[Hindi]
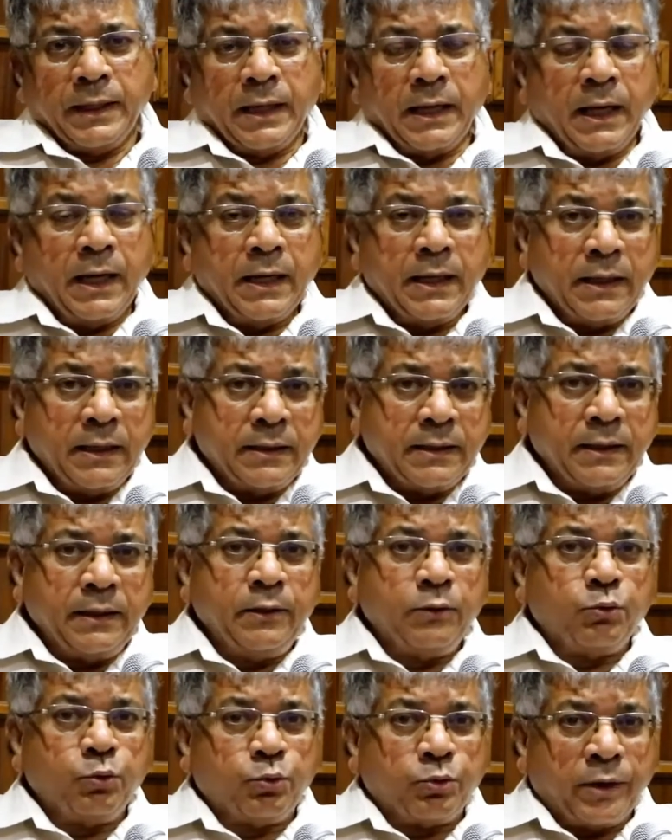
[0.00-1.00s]
अगर कहीं
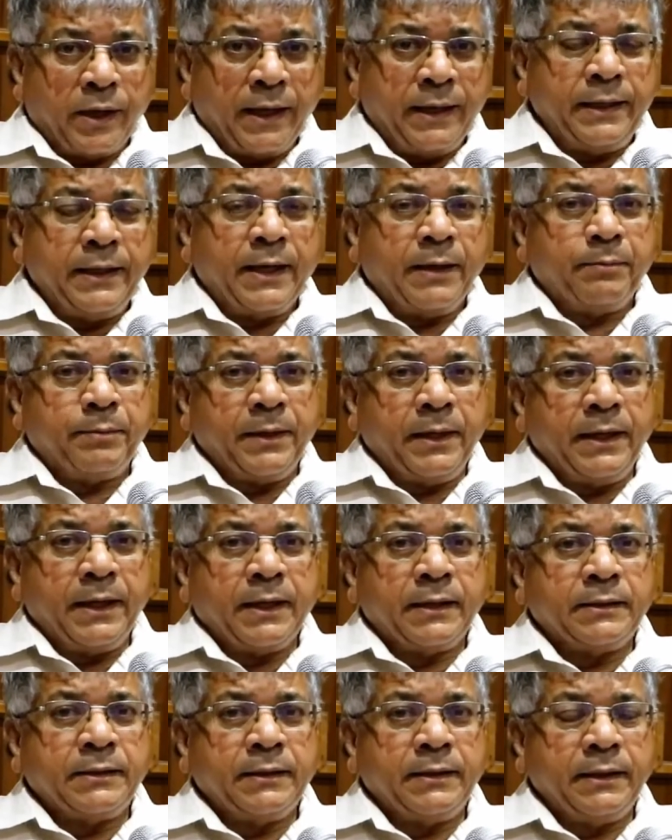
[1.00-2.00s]
कुतराई आपके
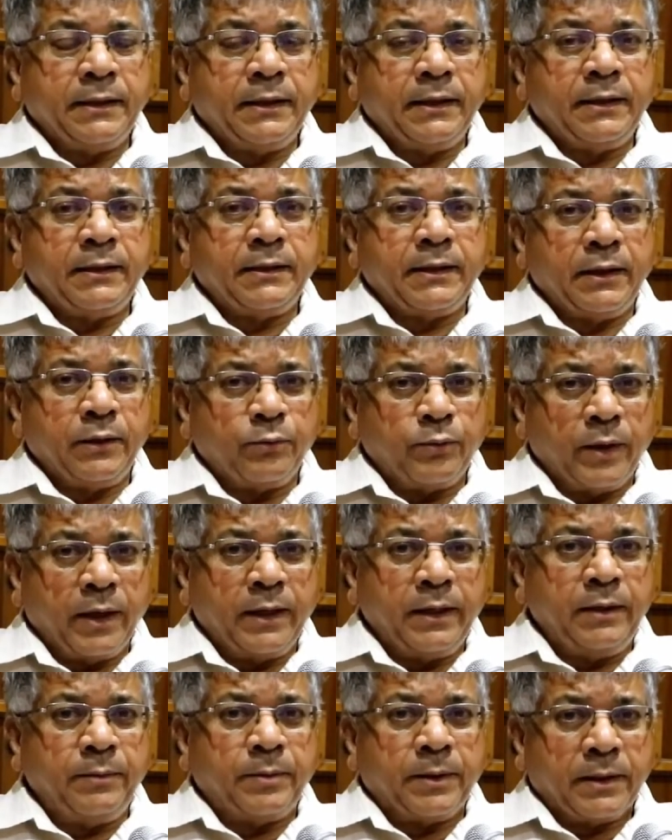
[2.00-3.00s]
यहाँ से दिखी इस
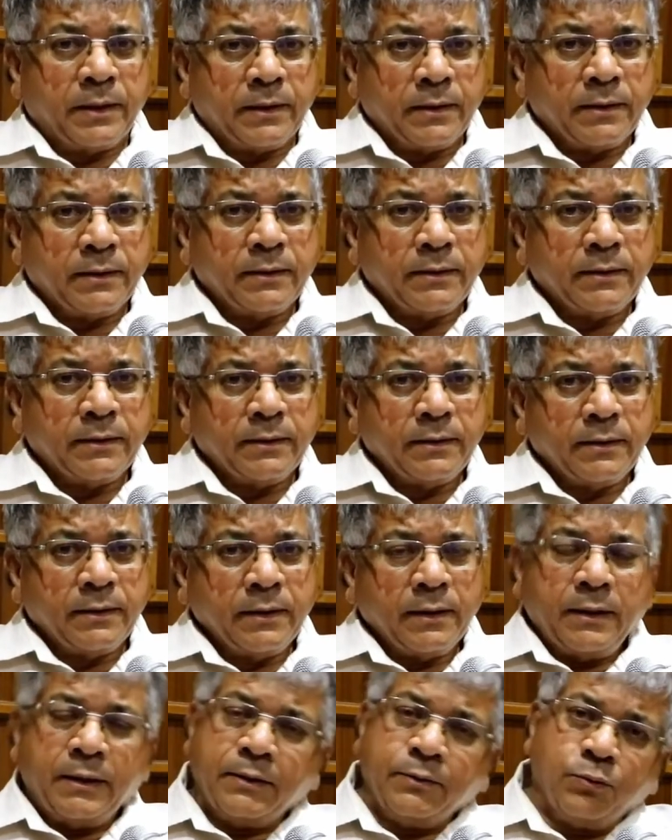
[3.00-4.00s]
इंक्वायरी में
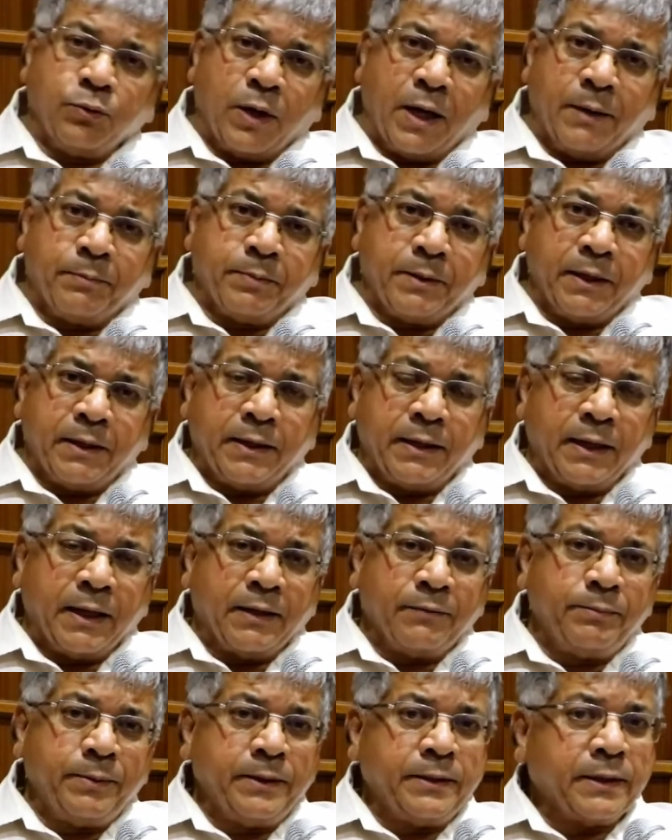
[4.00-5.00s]
तो आपके
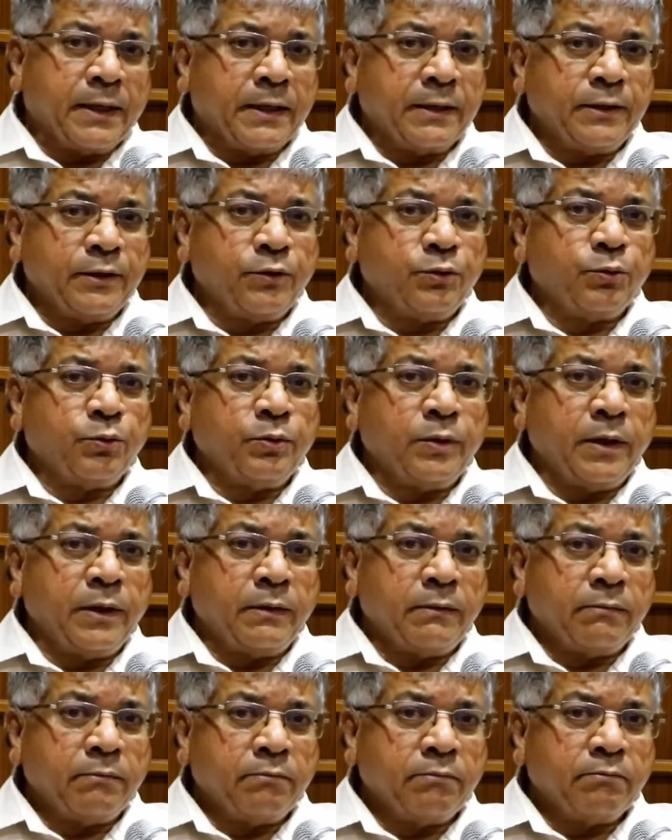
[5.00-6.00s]
खिलाफ भी चार्जेस होंगे
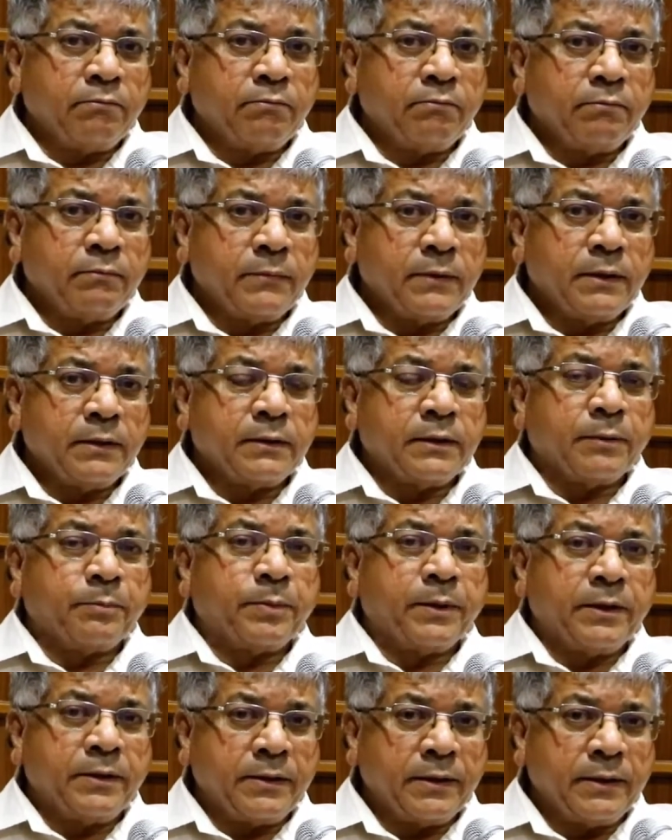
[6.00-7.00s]

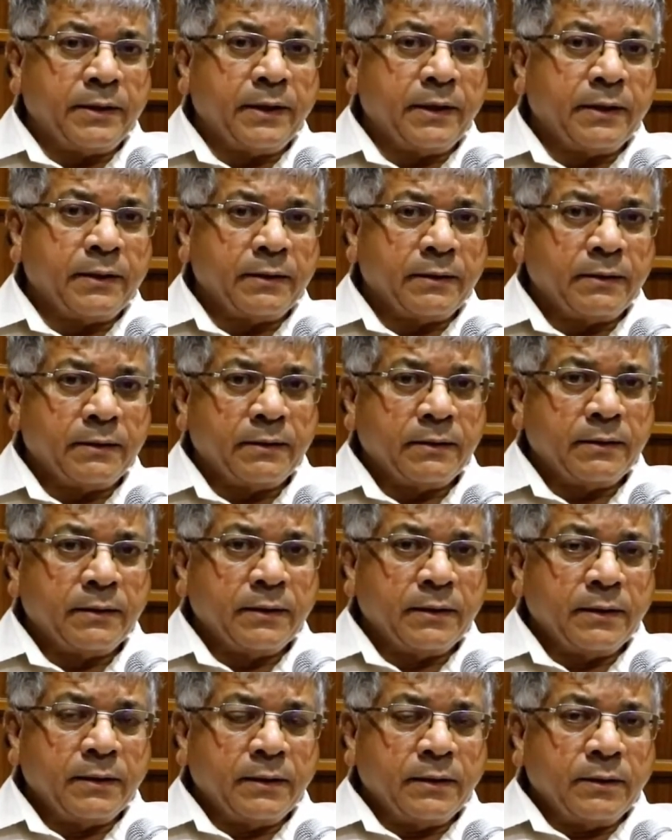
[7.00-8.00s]
सप्रेशन के
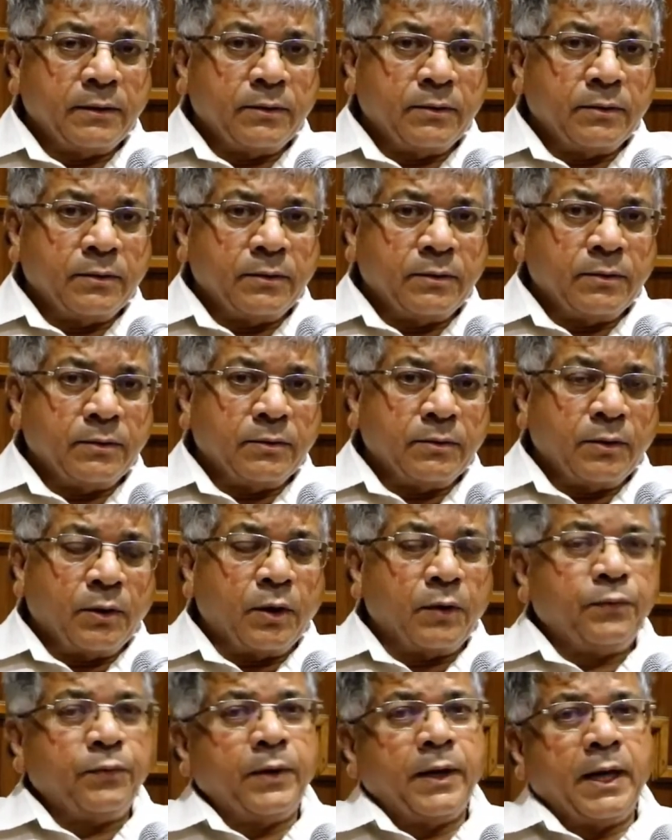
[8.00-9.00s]
और
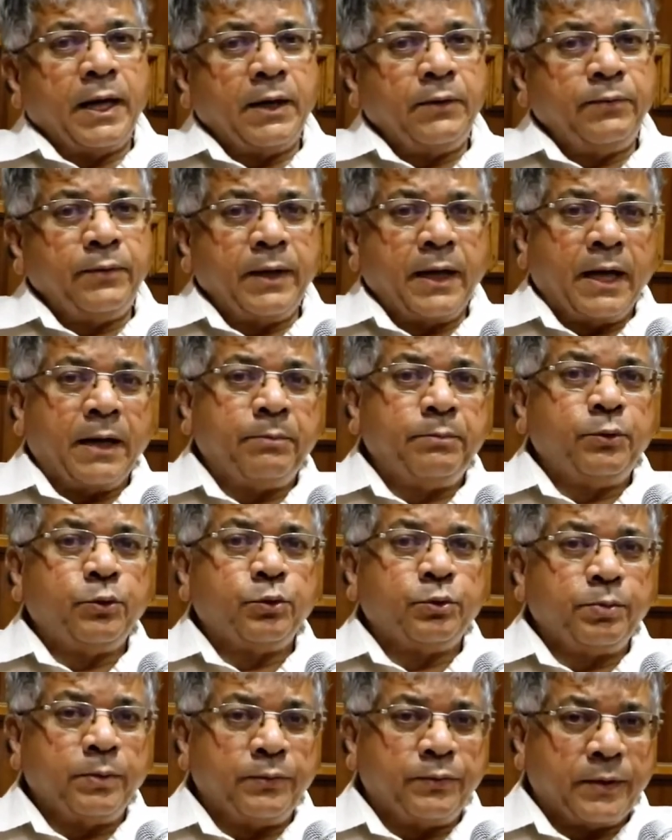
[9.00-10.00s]
फिलहाल फिर आप भी
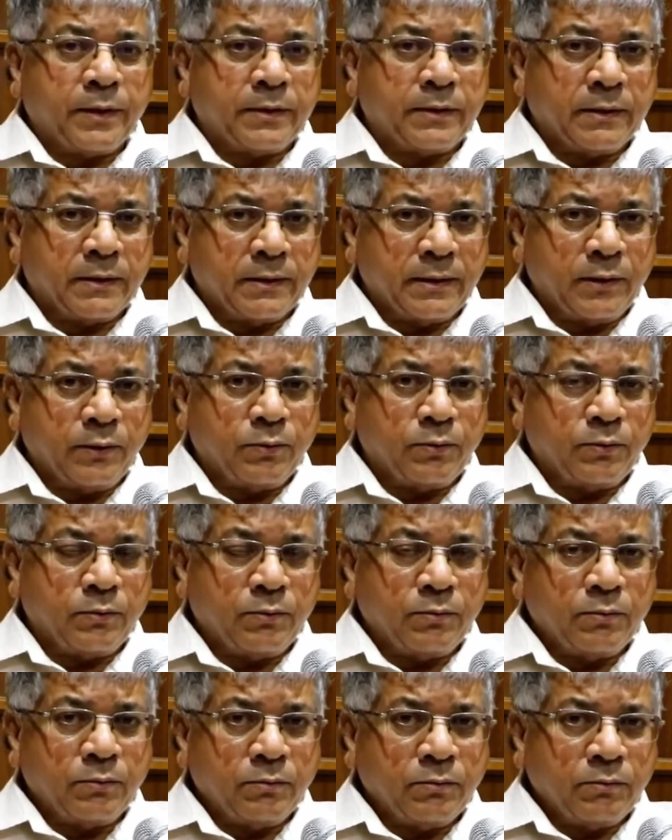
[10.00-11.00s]
उसमें फंस सकते हो
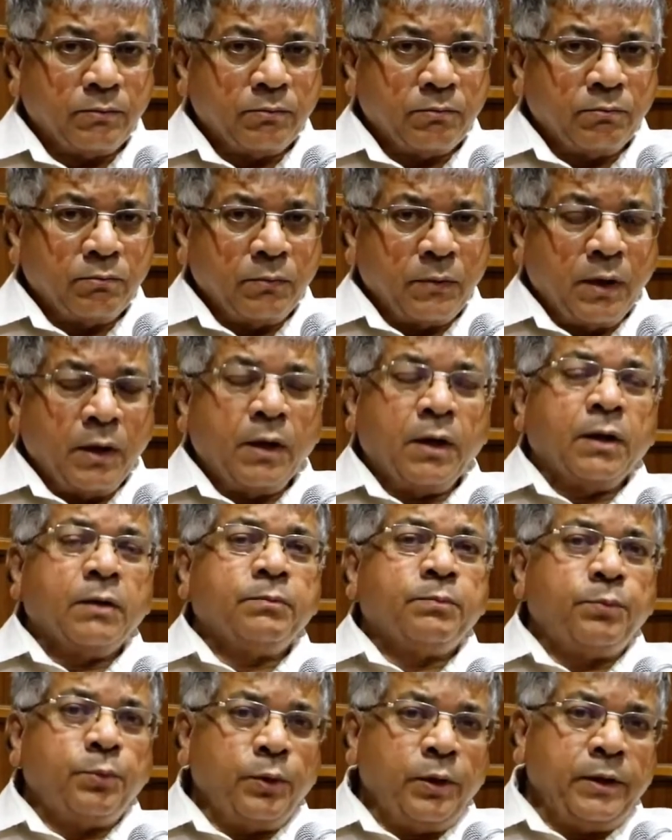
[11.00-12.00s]

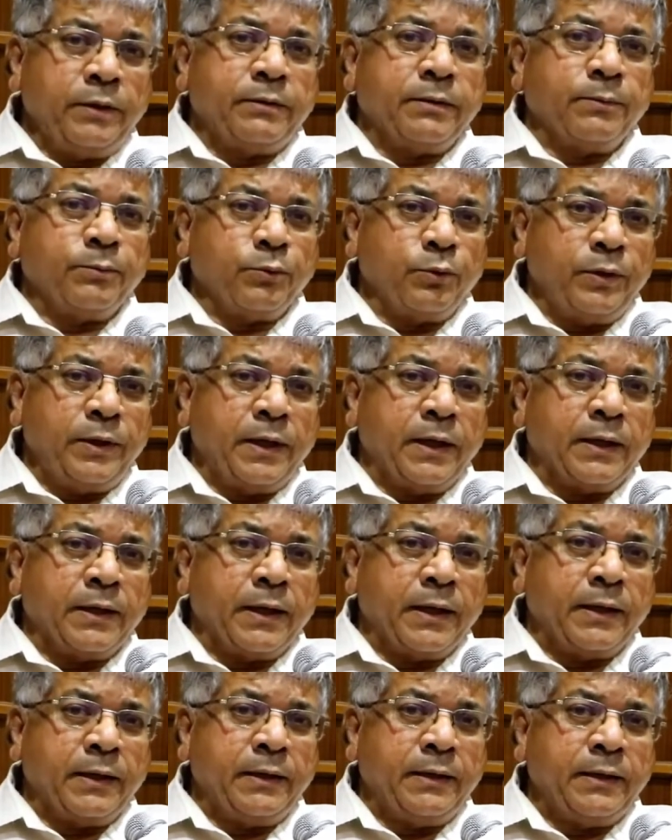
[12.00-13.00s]
पुलिस हमको यह
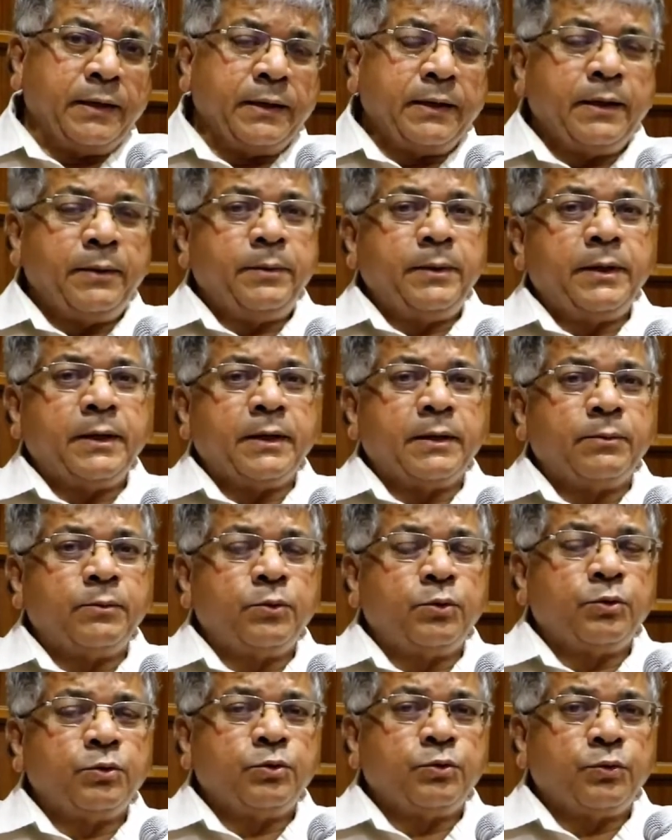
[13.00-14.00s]
कह रही है कि ये हम
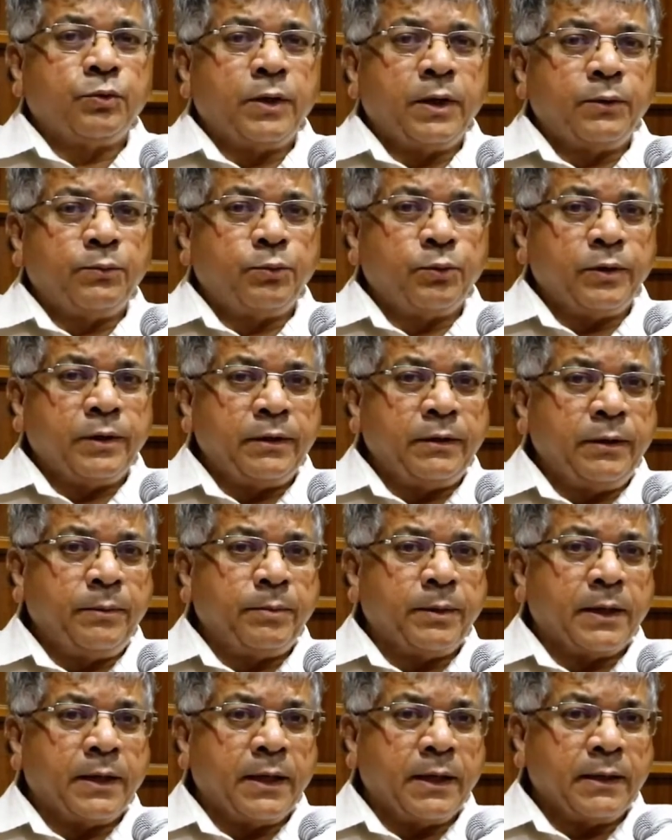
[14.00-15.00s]
लोग जो है वो किसी
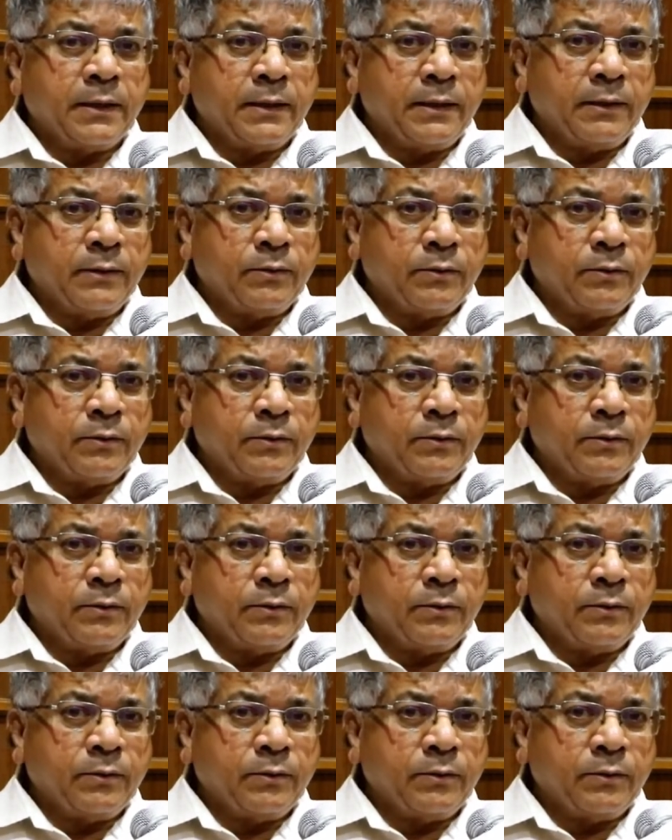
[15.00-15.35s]
प्रकार की